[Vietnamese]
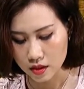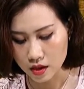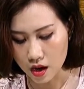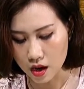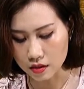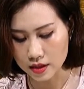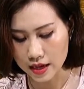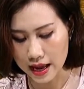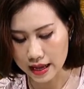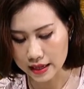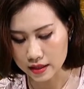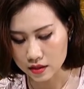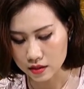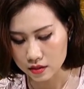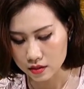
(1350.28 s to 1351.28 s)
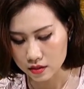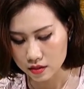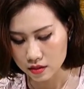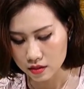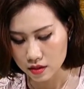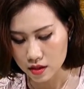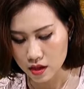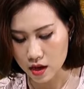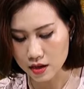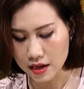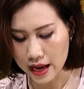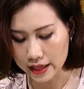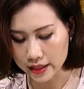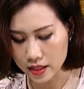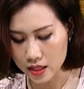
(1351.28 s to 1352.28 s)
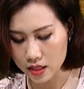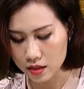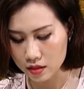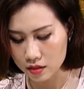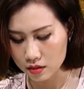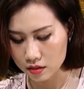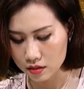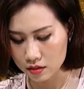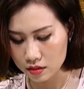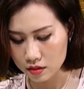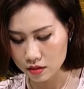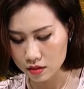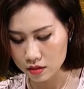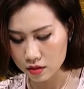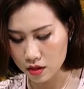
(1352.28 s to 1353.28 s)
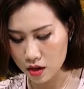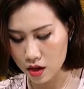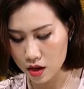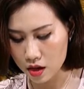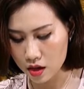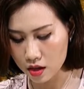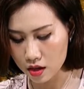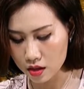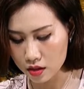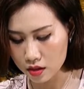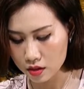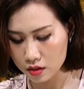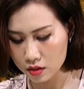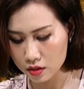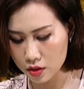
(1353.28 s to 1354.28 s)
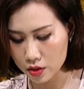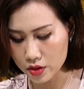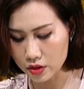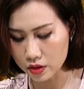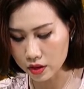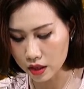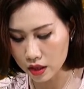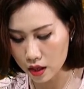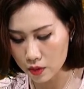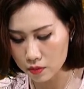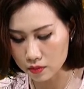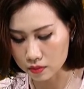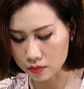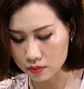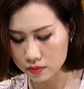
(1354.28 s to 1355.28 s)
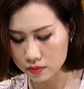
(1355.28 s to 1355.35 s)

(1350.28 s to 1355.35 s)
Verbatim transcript: Ở lại, ở lại đi. Có có được không?